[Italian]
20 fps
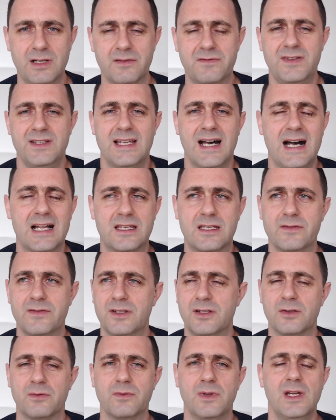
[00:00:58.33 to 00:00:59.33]
Fidatevi,
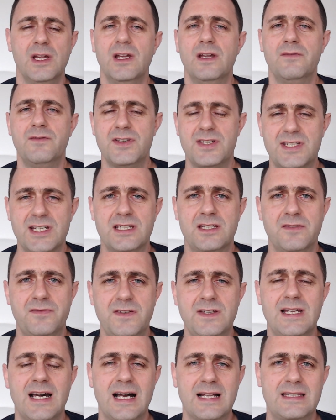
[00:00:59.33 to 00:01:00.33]
non vi siete
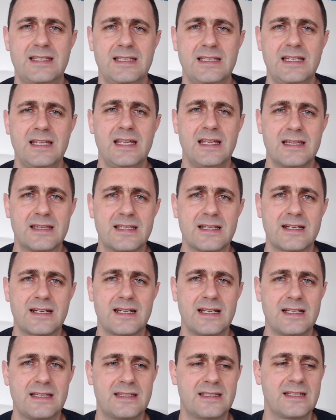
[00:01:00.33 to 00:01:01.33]
fidati di
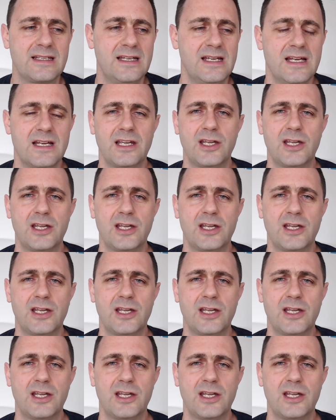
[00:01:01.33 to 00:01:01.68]
internet